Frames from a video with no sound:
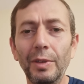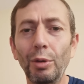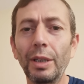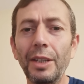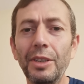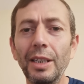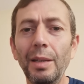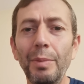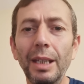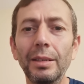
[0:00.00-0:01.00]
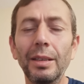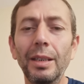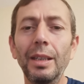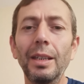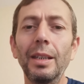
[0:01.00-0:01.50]
Dolayısıyla ben
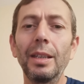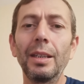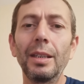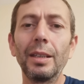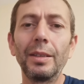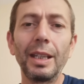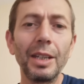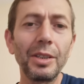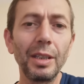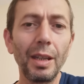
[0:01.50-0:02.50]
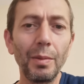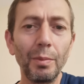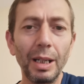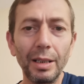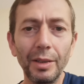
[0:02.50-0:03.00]
e,
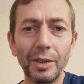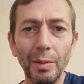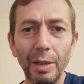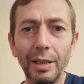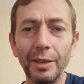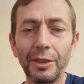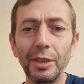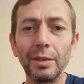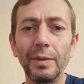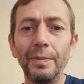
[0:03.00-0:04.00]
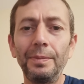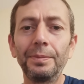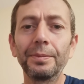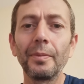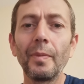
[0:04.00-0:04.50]
neresinden bakılırsa bakılsın
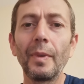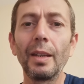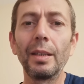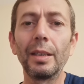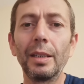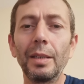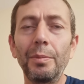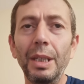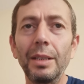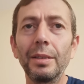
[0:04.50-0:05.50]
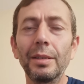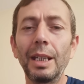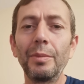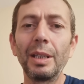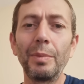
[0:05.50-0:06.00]
e, bir
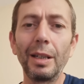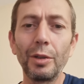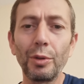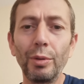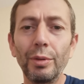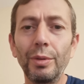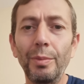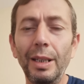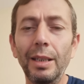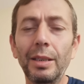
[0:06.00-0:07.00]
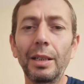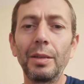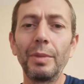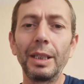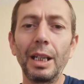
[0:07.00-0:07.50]
Emre Belezoğlu'nun milli
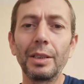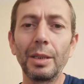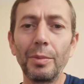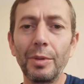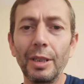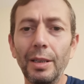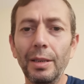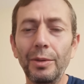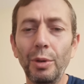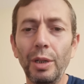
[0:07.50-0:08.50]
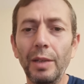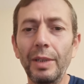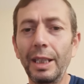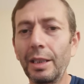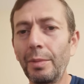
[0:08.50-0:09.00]
takıma yardımcı
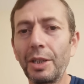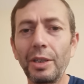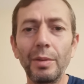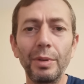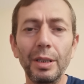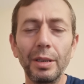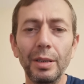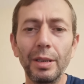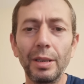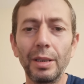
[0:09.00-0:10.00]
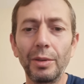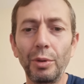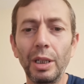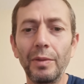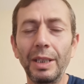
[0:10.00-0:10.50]
göreve ya da başka bir e,
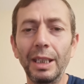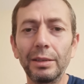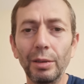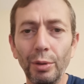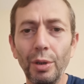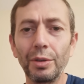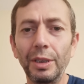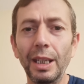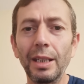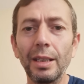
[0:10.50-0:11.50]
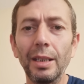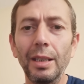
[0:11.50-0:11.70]
göreve getiriliyor diye